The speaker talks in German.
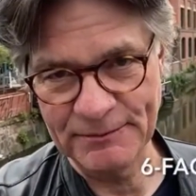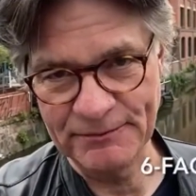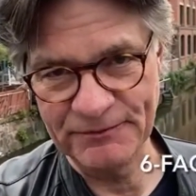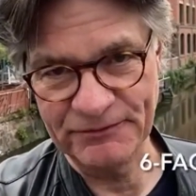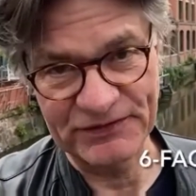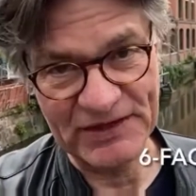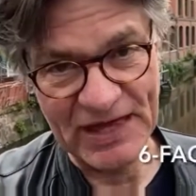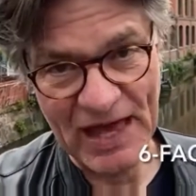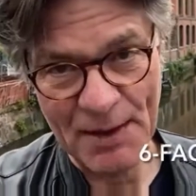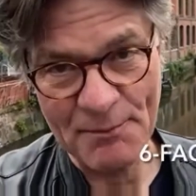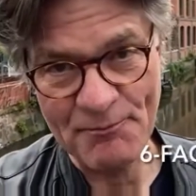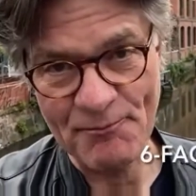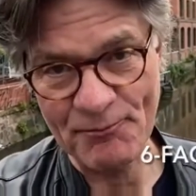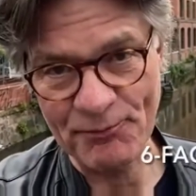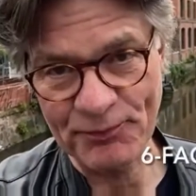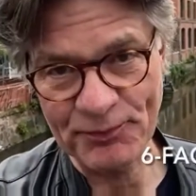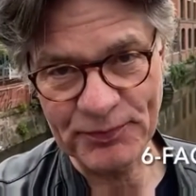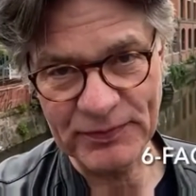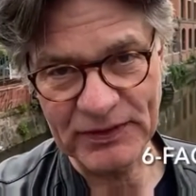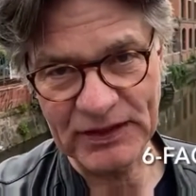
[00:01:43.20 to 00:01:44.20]
Wir haben
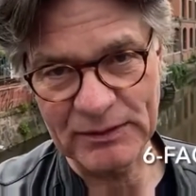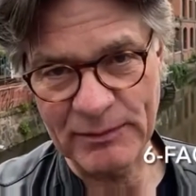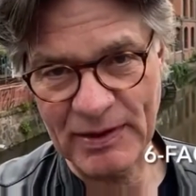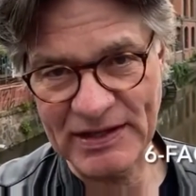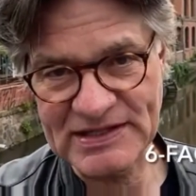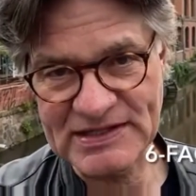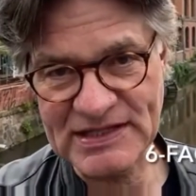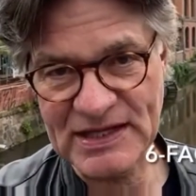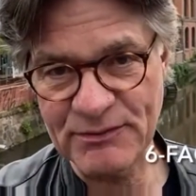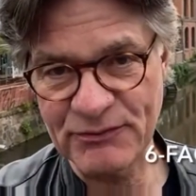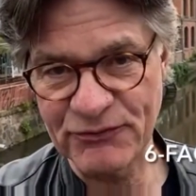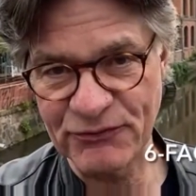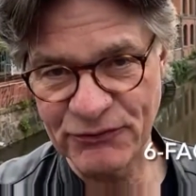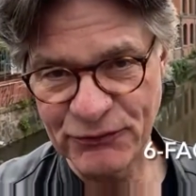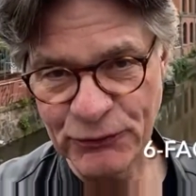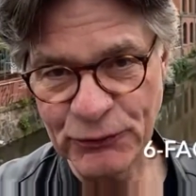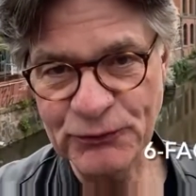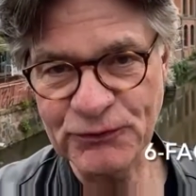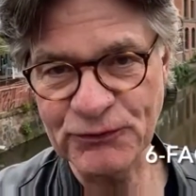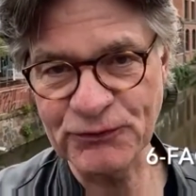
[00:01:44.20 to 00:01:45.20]
gemeinsam
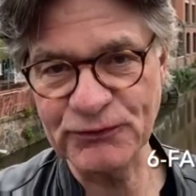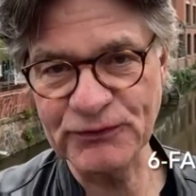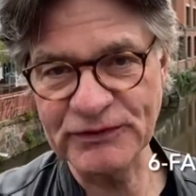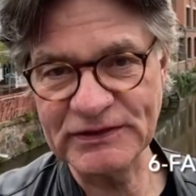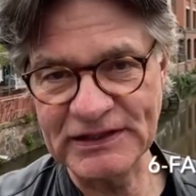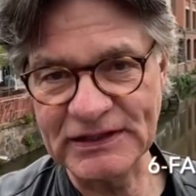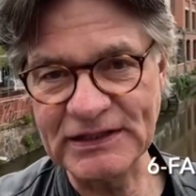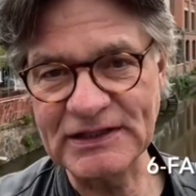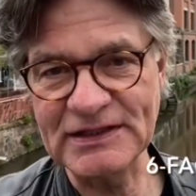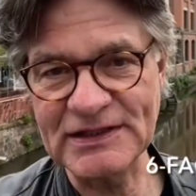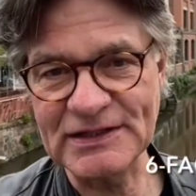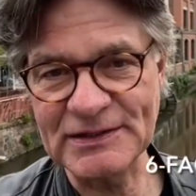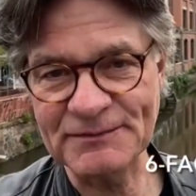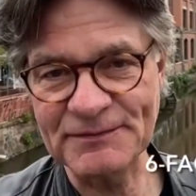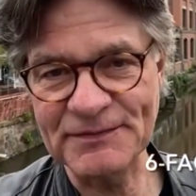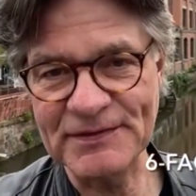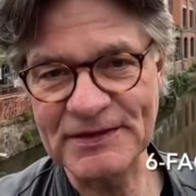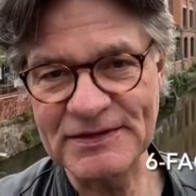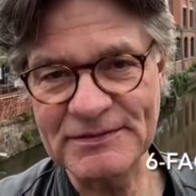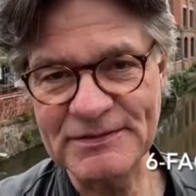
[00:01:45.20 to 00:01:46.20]
fünf Kinder,
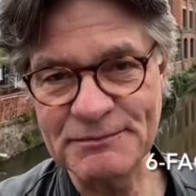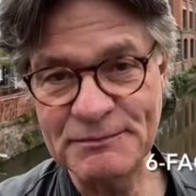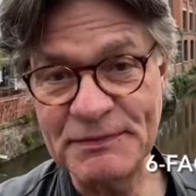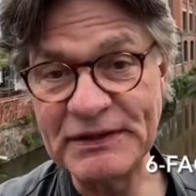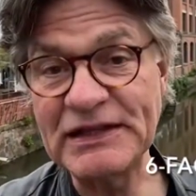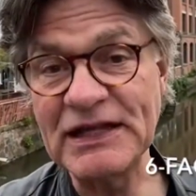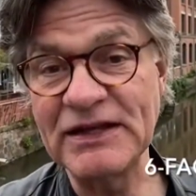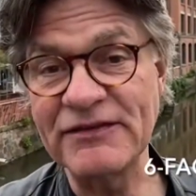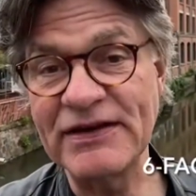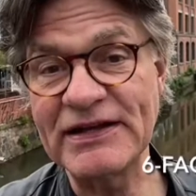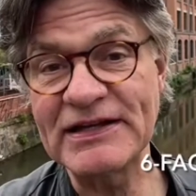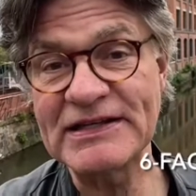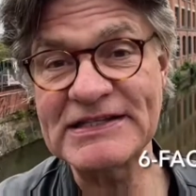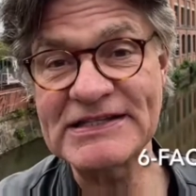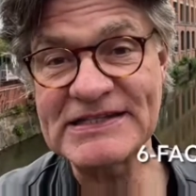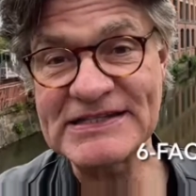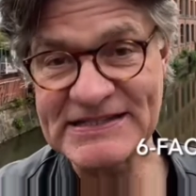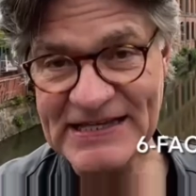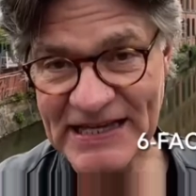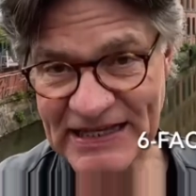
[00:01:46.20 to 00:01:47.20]
mittlerweile
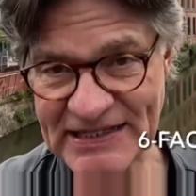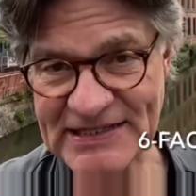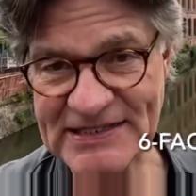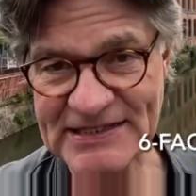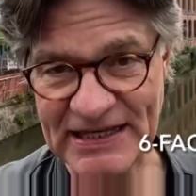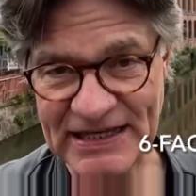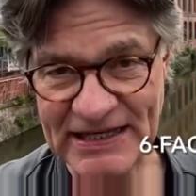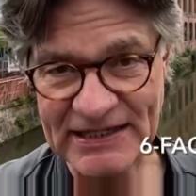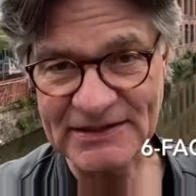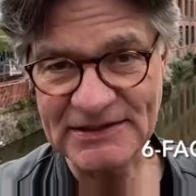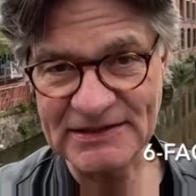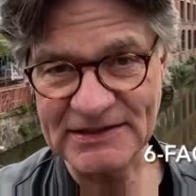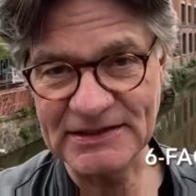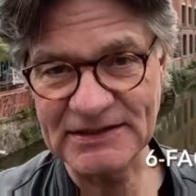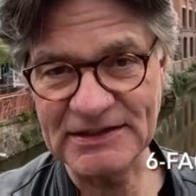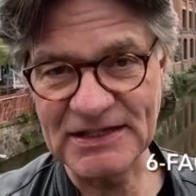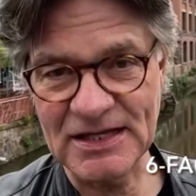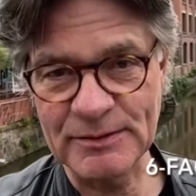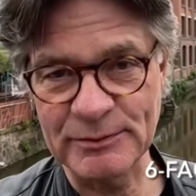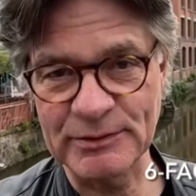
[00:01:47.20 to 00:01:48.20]
sechs
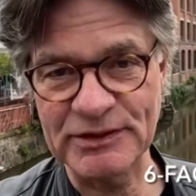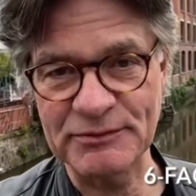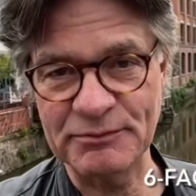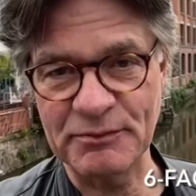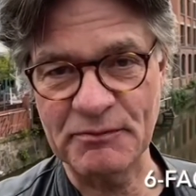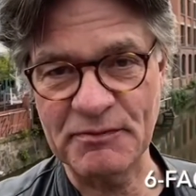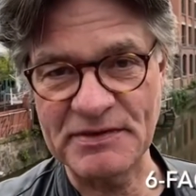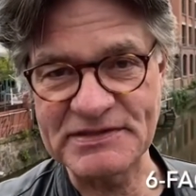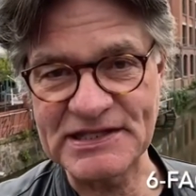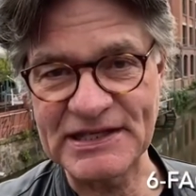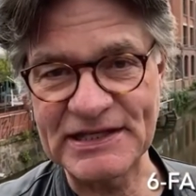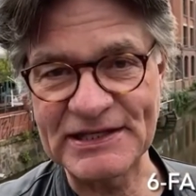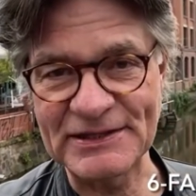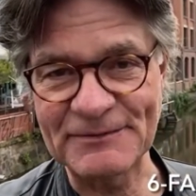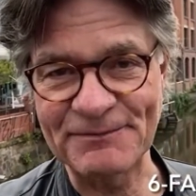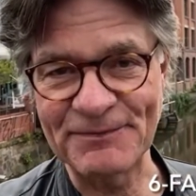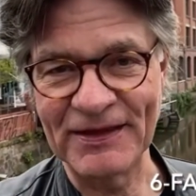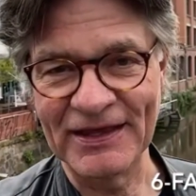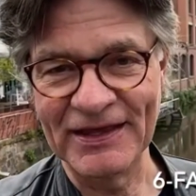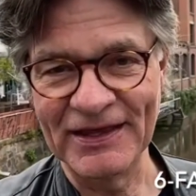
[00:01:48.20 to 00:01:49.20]
Enkelkinder, aber ich bin mir sicher,
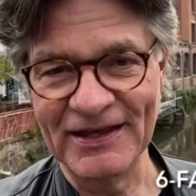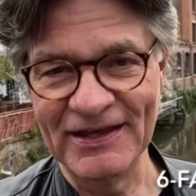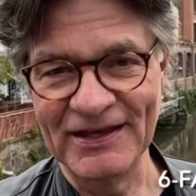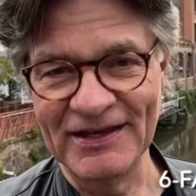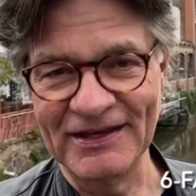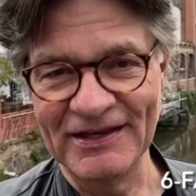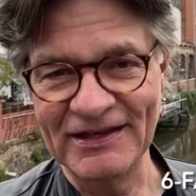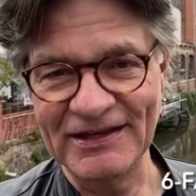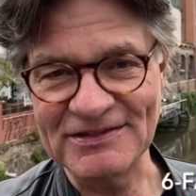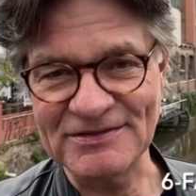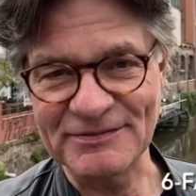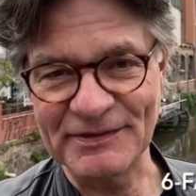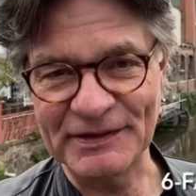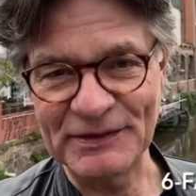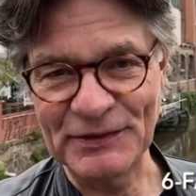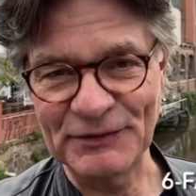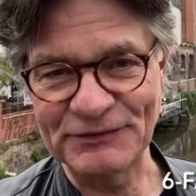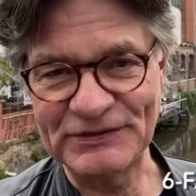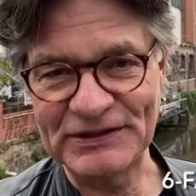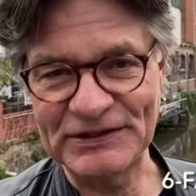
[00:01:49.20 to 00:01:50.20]
es werden
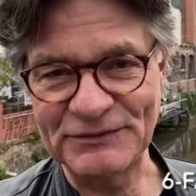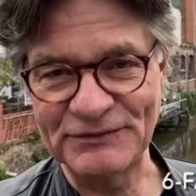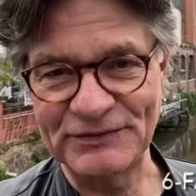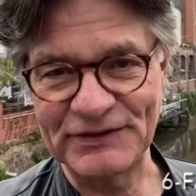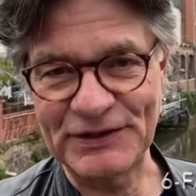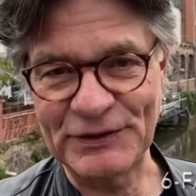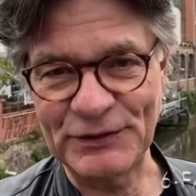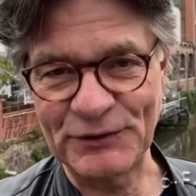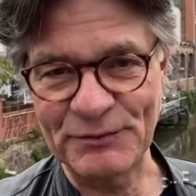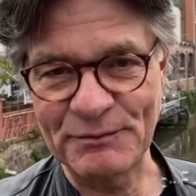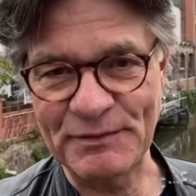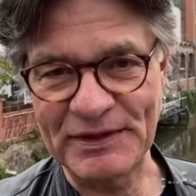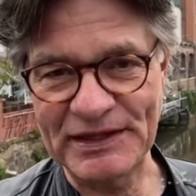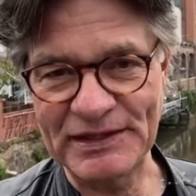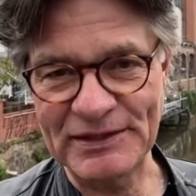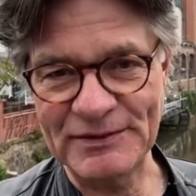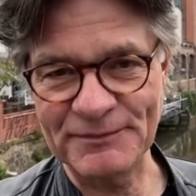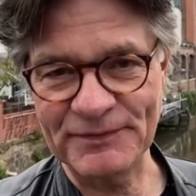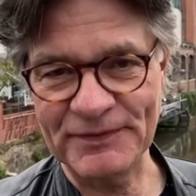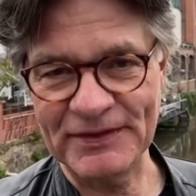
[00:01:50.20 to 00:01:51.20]
auf jeden Fall noch
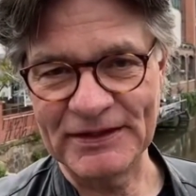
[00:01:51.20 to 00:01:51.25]
mehr.